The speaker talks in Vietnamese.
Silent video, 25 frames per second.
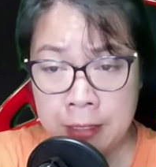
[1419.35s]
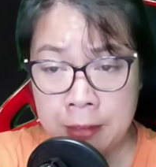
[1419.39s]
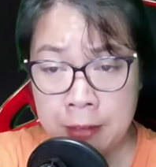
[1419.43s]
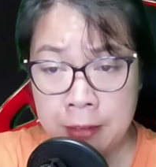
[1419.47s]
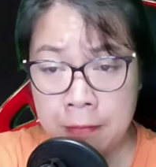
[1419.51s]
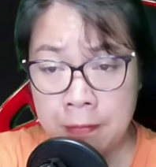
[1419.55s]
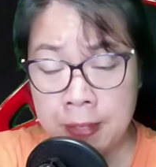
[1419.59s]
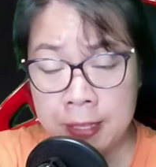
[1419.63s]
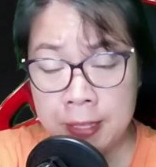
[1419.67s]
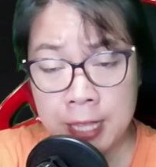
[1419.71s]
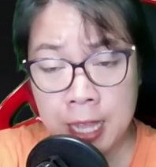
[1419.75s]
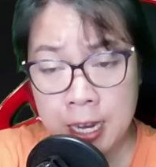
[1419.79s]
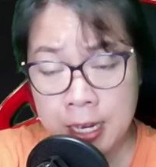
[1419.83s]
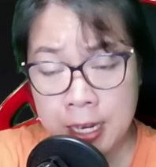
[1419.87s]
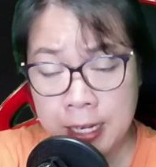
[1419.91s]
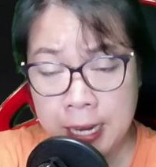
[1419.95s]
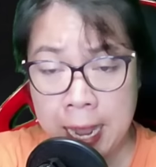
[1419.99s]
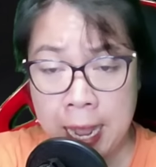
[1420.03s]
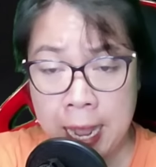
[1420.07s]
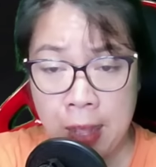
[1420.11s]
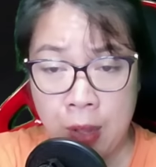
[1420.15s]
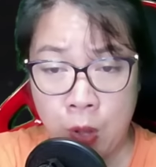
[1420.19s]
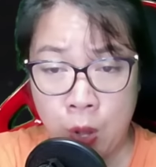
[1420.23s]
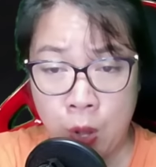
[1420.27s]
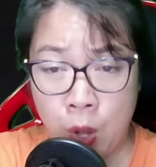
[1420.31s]
và tất cả
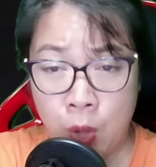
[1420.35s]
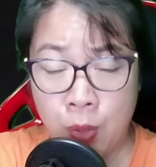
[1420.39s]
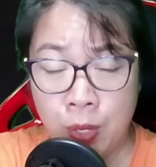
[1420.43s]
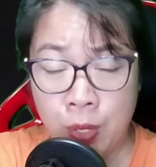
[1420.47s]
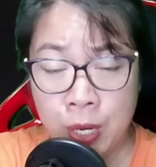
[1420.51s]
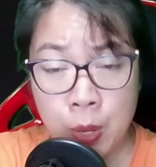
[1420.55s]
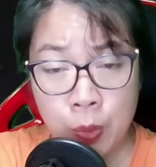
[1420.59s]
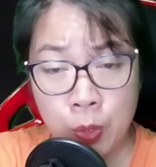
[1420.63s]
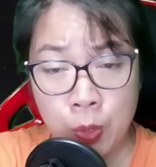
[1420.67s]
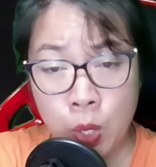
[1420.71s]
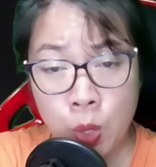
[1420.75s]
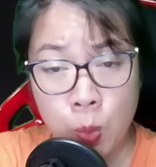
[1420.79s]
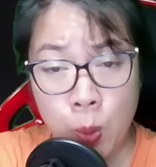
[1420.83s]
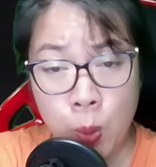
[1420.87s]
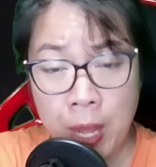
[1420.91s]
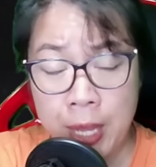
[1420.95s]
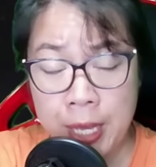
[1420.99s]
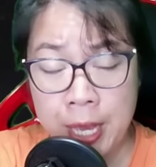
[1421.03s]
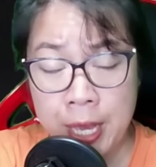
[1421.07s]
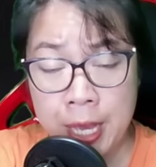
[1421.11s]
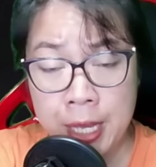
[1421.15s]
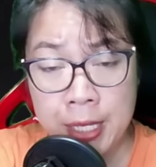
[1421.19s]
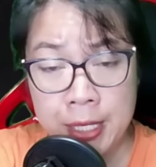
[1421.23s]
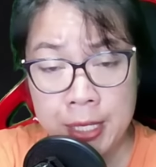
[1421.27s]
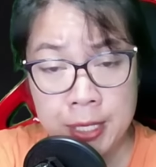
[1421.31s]
họ đều có ngoại
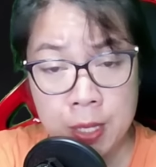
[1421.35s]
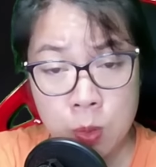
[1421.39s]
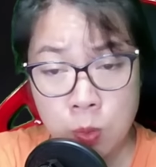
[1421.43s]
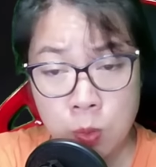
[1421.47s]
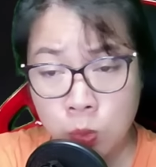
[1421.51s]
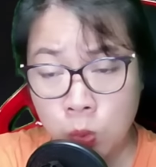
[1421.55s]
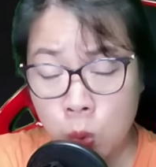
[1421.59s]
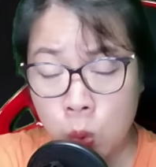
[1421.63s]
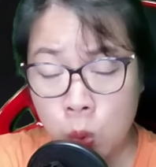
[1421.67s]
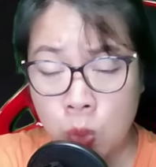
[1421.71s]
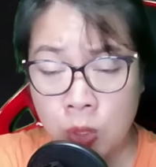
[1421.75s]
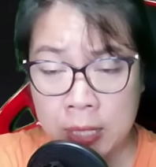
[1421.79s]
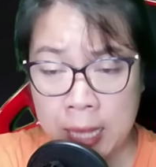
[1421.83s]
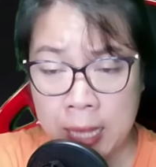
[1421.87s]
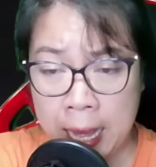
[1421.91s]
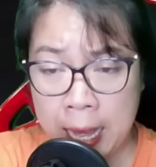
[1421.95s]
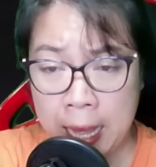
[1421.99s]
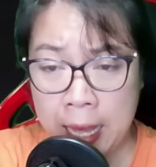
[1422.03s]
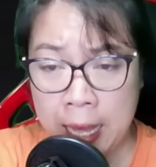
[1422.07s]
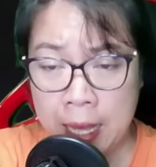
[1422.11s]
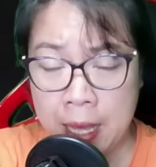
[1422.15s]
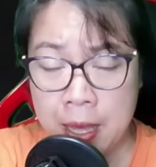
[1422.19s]
hình giống cô ta.